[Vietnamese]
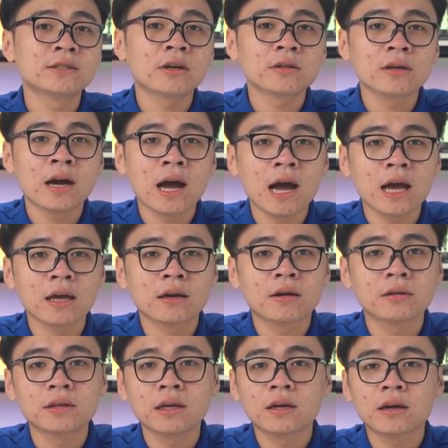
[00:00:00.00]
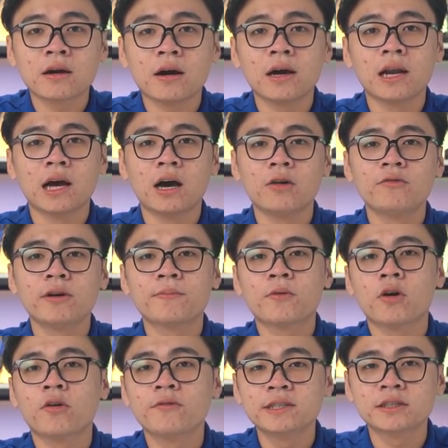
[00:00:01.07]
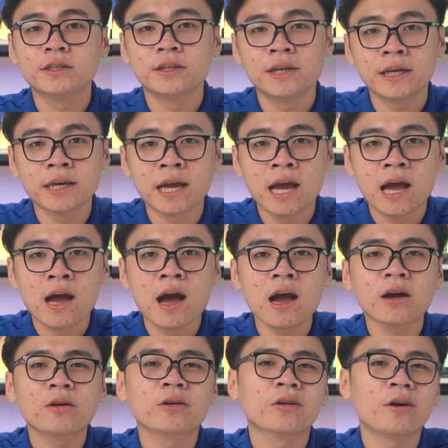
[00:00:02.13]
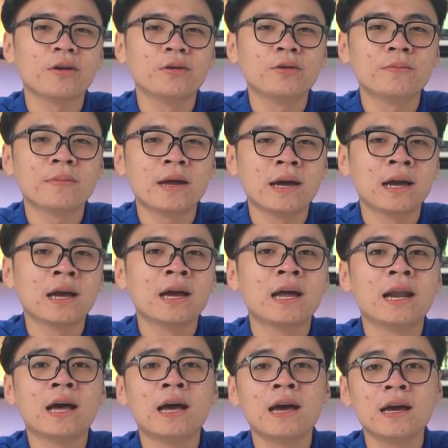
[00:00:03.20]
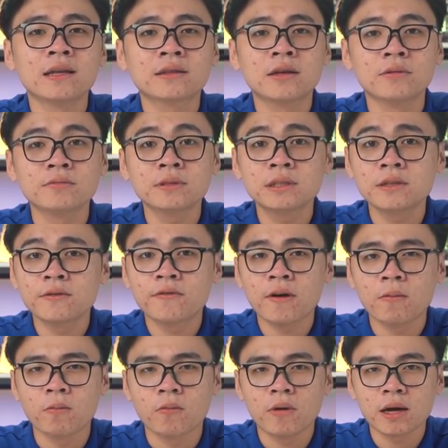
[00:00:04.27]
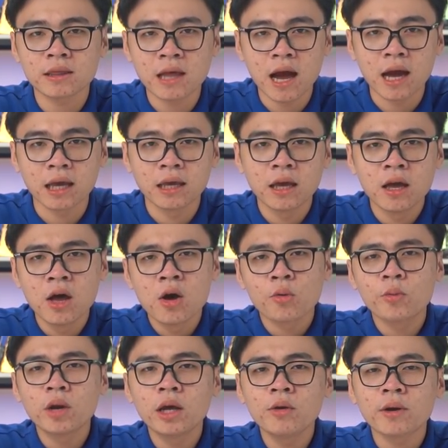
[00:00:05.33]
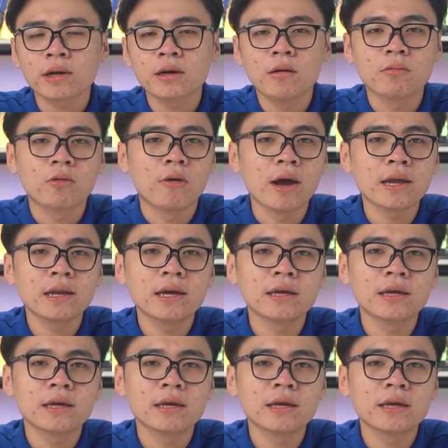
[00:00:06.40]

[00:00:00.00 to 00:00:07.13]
do thứ hai có tên gọi là over provisioning hay còn gọi nôm là hệ thống dự phòng quá tải. Nguyên lý hoạt động của SD